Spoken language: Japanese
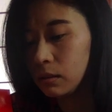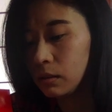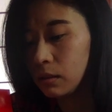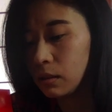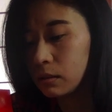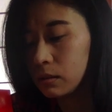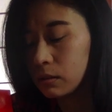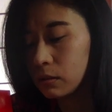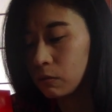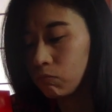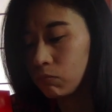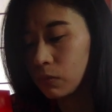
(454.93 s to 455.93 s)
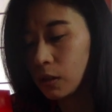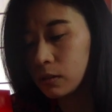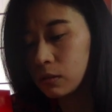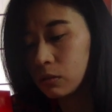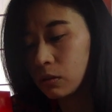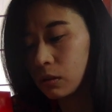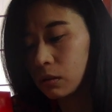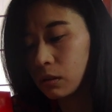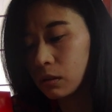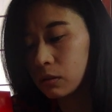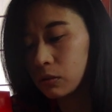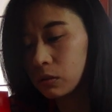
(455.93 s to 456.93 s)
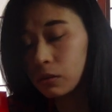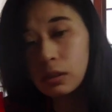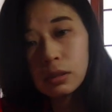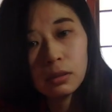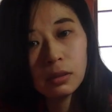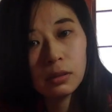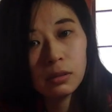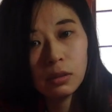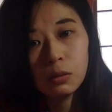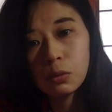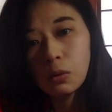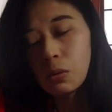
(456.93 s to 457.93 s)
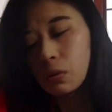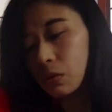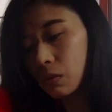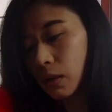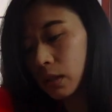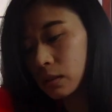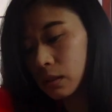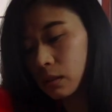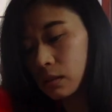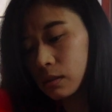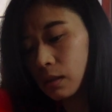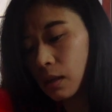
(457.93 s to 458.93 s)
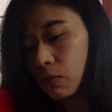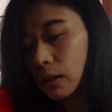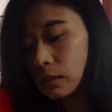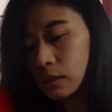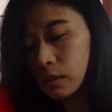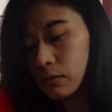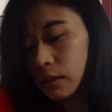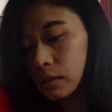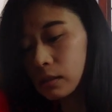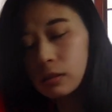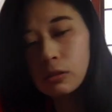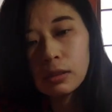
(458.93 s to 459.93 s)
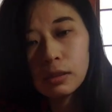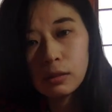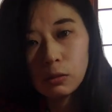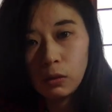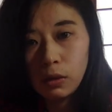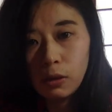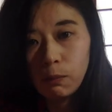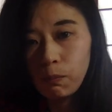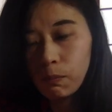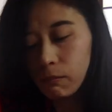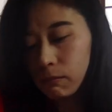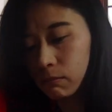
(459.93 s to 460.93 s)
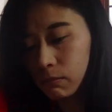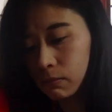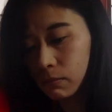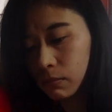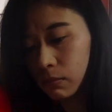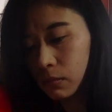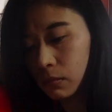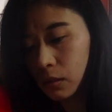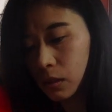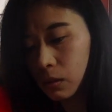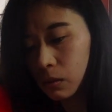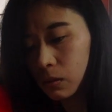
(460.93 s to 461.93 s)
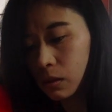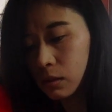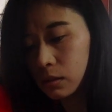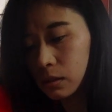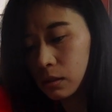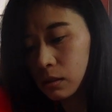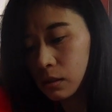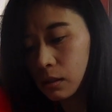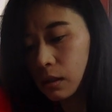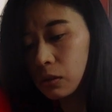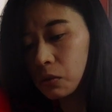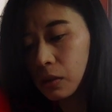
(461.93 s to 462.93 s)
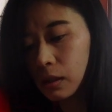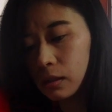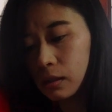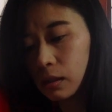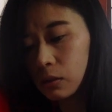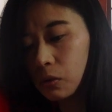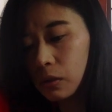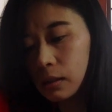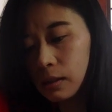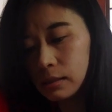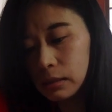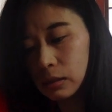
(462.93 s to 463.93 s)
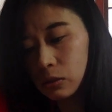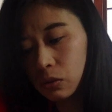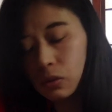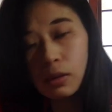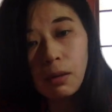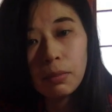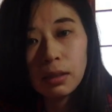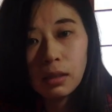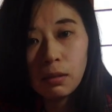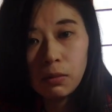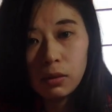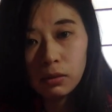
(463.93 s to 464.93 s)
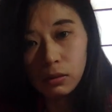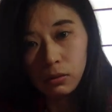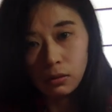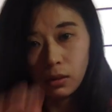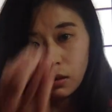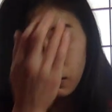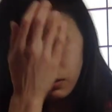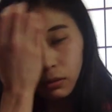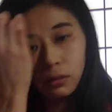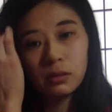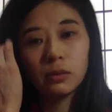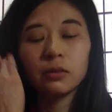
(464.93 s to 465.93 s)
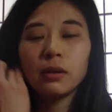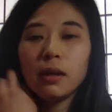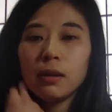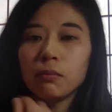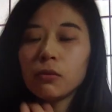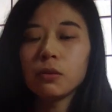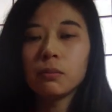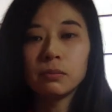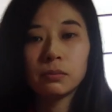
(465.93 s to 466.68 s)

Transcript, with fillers: ね、うん、何種だったかな。ちょっと忘れちゃったんですけど、今後ワクチンですね。ワクチンは必要ですよね。っていう感じですかね。あとはあれだ、トイレシートとかマナーベルトとか、その辺も